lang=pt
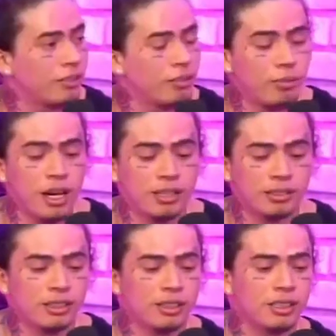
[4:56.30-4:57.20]
Isso é mais. É
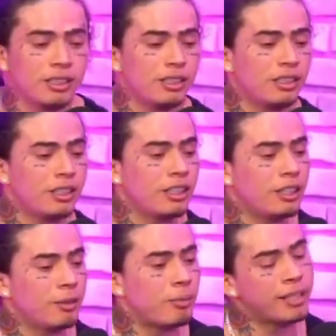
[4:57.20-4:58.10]
e,
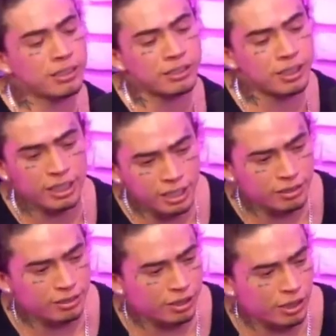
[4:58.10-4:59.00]
e, mas assim,
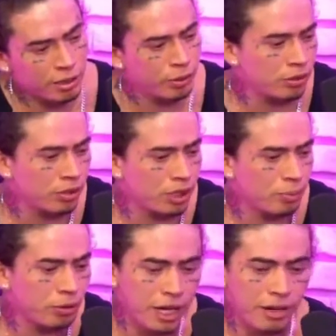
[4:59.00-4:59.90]
antes eu era pessoa que,
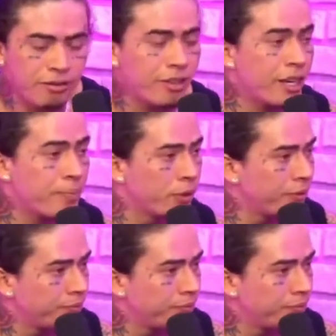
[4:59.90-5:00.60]
tipo, eu não quero ver, pô.